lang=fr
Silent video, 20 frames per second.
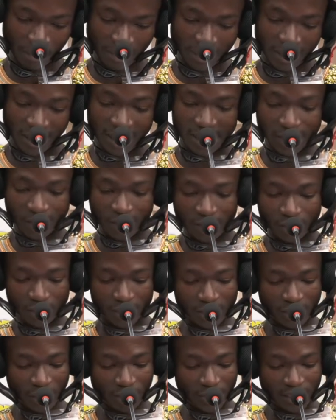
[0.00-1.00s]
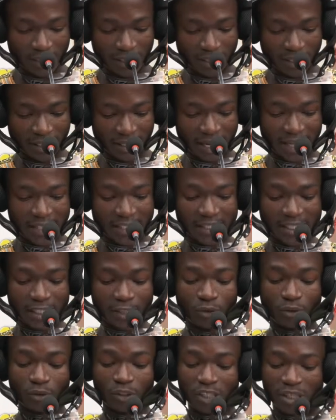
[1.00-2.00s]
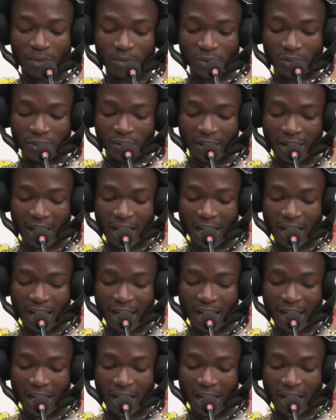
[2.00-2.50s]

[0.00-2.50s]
de la sécurité routière au Bénin, car ceci contribue